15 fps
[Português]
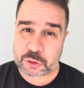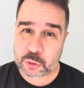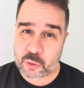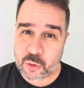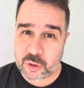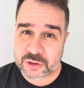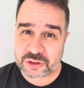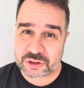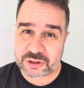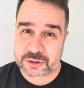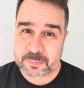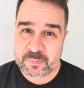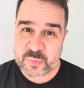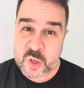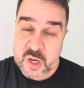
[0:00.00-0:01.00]
hoje,
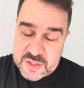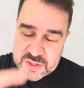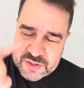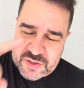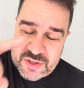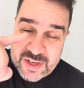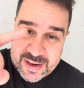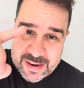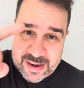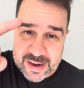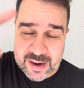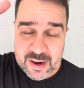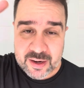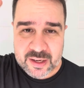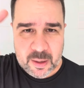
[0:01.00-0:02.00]
se
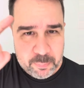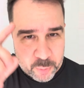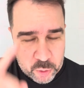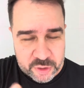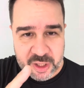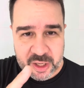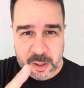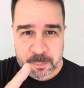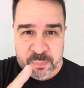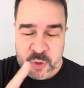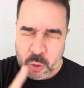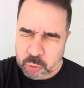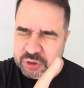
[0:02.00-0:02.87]
erga, porque o